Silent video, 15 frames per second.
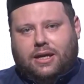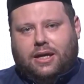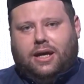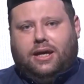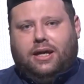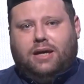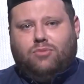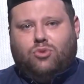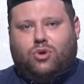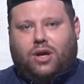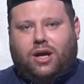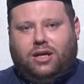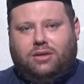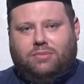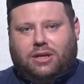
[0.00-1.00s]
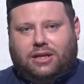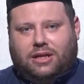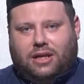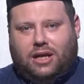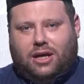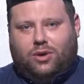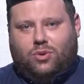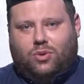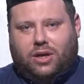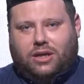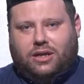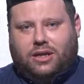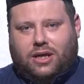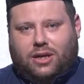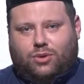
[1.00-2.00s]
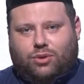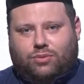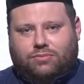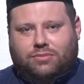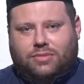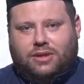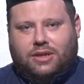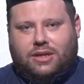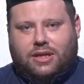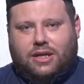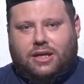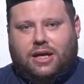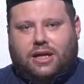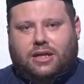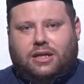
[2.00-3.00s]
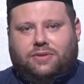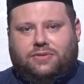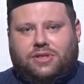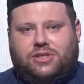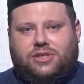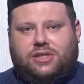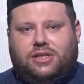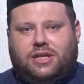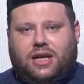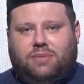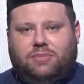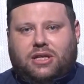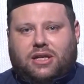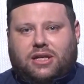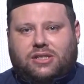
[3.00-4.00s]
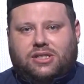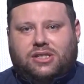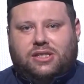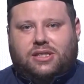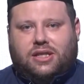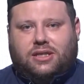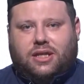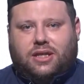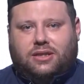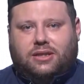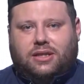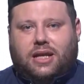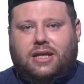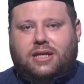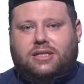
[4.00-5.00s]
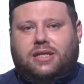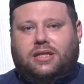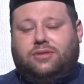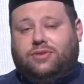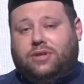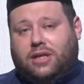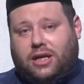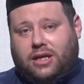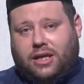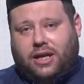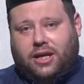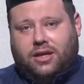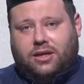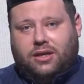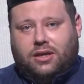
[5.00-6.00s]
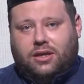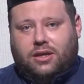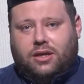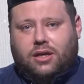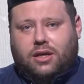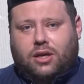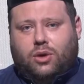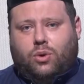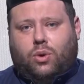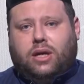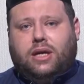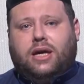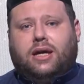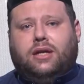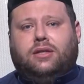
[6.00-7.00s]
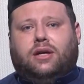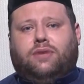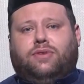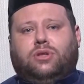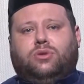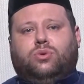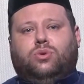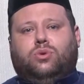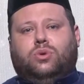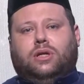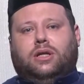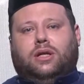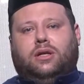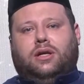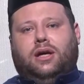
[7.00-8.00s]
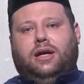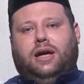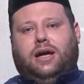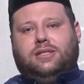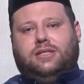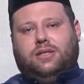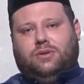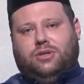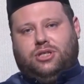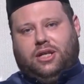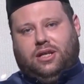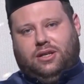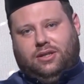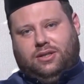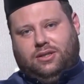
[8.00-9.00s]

اعلموا رحمني الله وإياكم أن في الصيام خصيصة ليست في غيره، وهي إضافته إلى الله عز وجل.